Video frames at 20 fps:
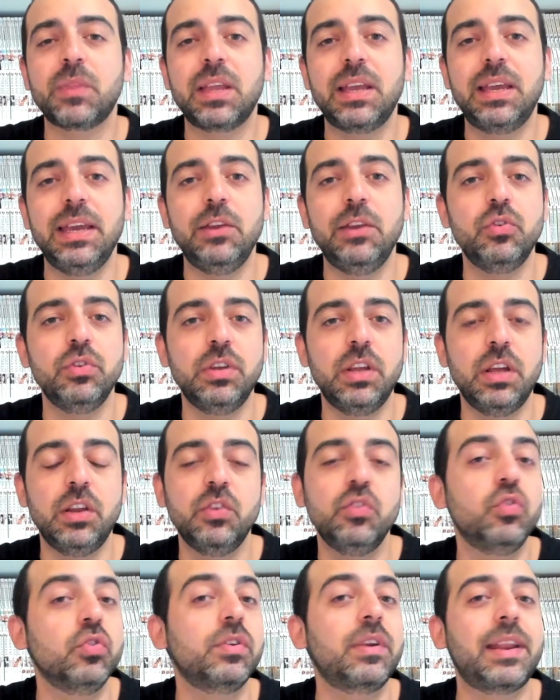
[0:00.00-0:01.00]
che non,
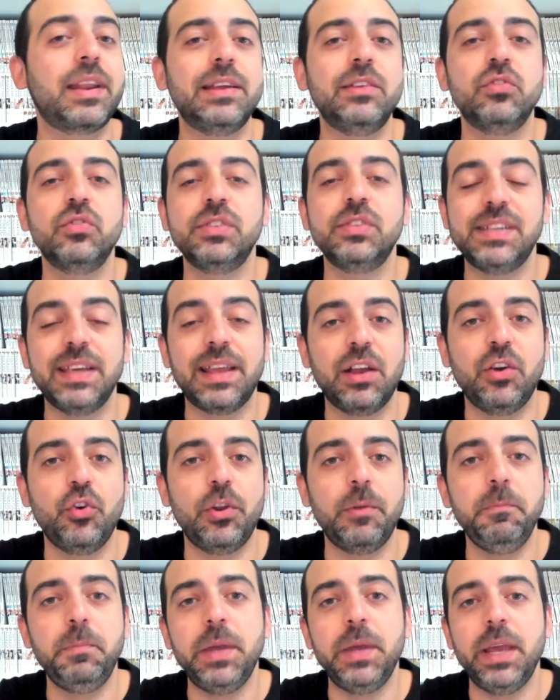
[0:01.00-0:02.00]
non, non si
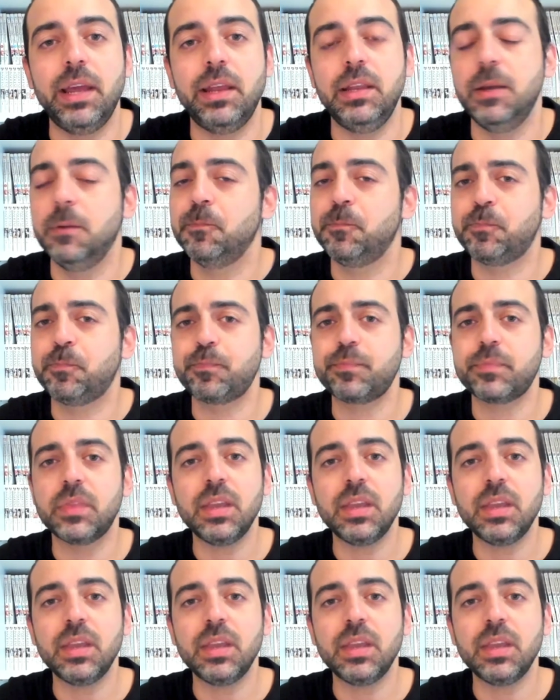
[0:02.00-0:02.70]
reggono in piedi.